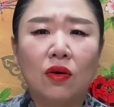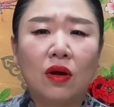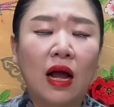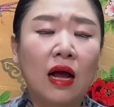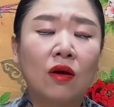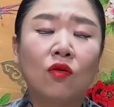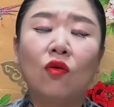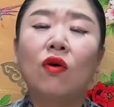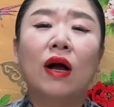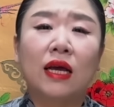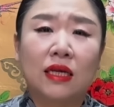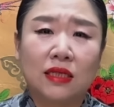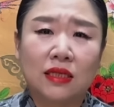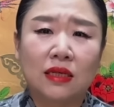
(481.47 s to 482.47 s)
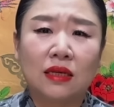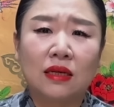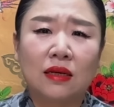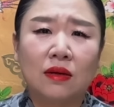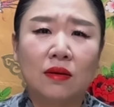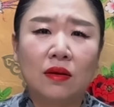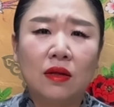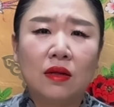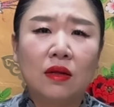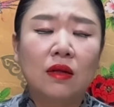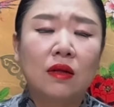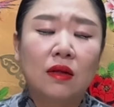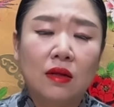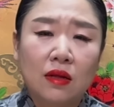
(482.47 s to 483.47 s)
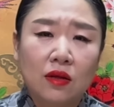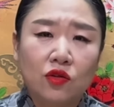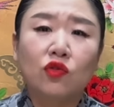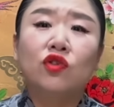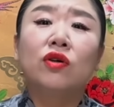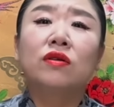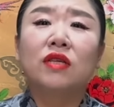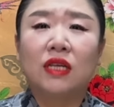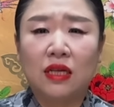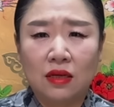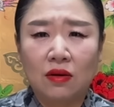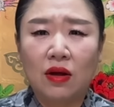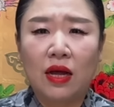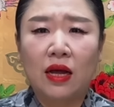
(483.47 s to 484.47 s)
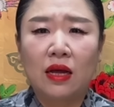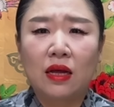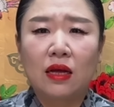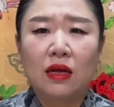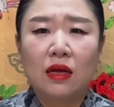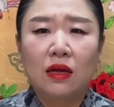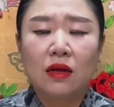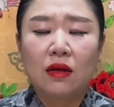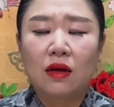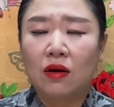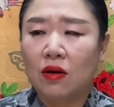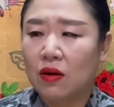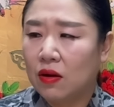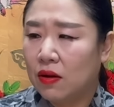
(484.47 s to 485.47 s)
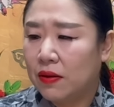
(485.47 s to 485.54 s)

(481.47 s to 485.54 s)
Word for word: 간곡하게 지금 요청드리는 거야. 어,